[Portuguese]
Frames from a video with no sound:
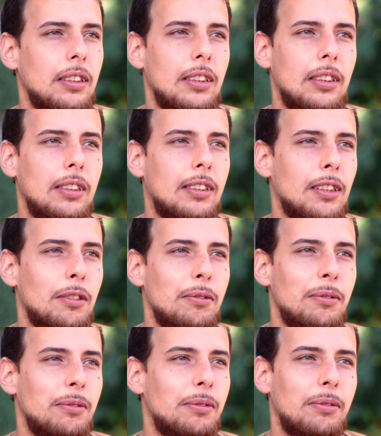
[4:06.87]
E são
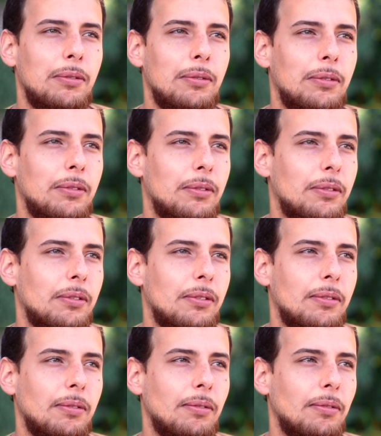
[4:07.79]

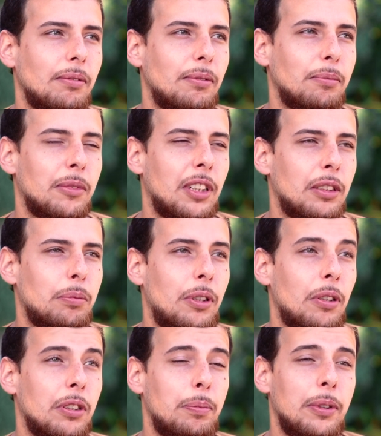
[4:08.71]
uma das
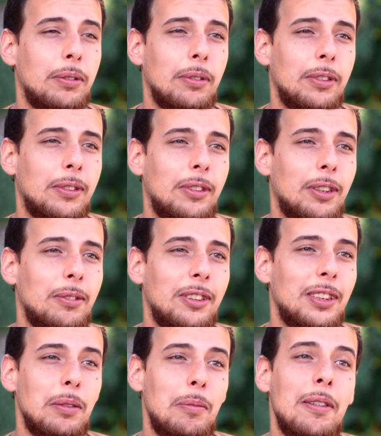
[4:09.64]
melhores pessoas que eu já
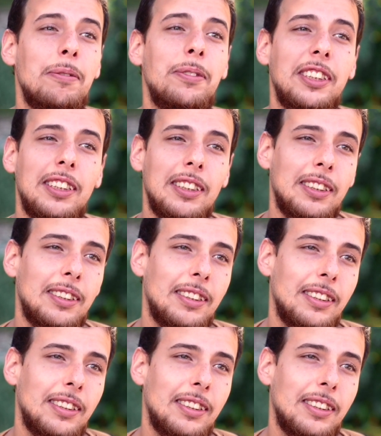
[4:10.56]
conheci na minha vida.